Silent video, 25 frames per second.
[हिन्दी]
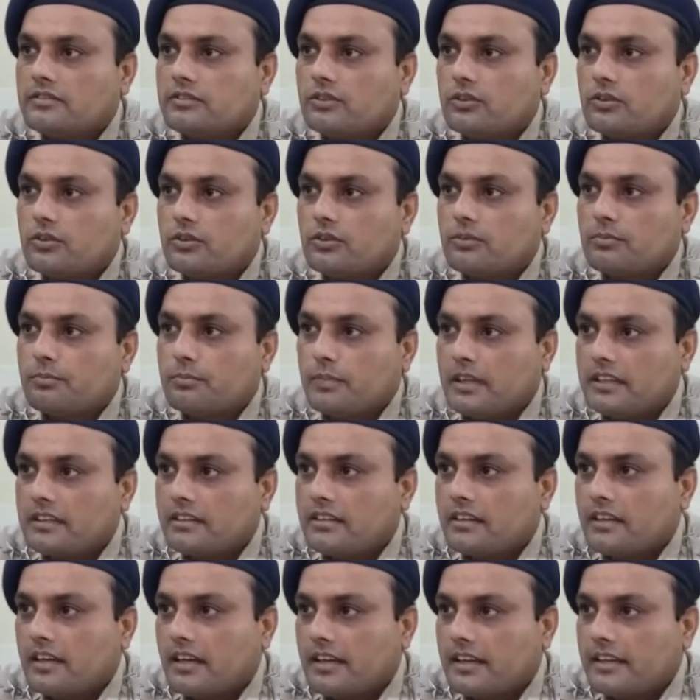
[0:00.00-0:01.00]
जो बंद
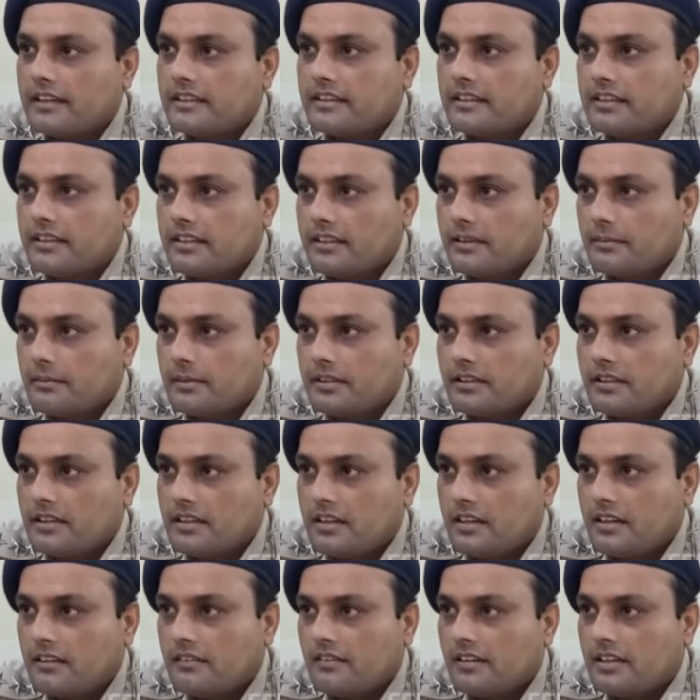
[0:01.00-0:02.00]
का एक दिन के बंद का
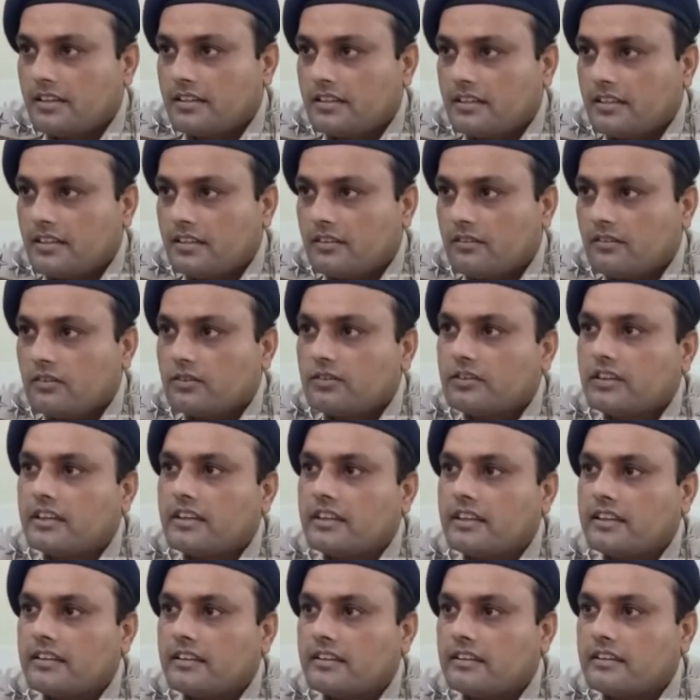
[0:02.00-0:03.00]
आह्वान था वो
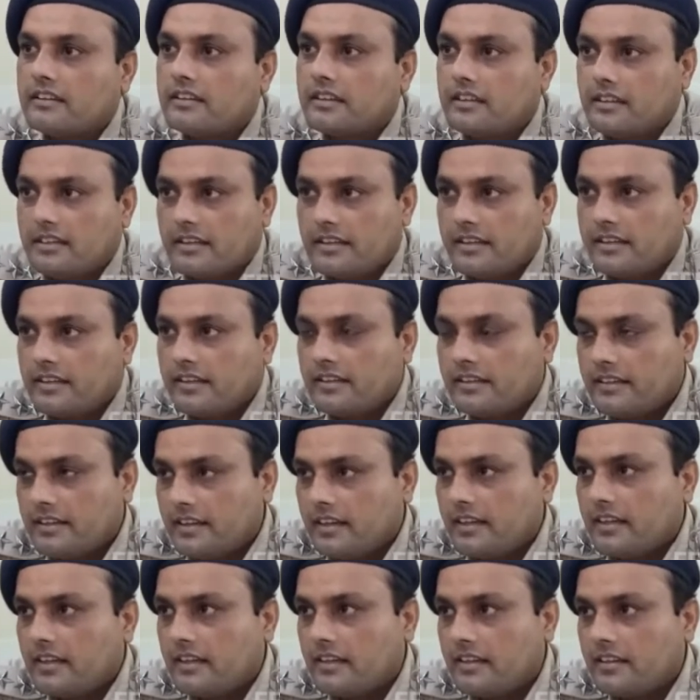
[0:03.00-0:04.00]
संडे तक के लिए
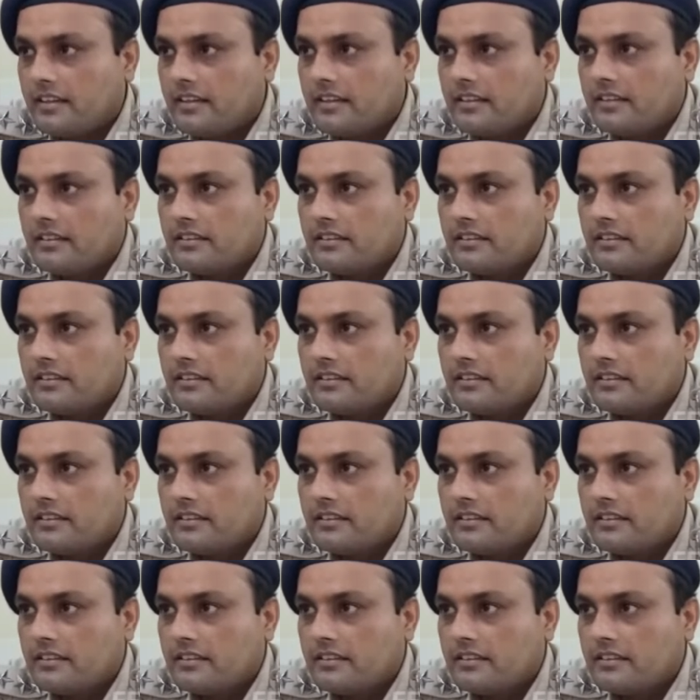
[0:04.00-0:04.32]
टाला है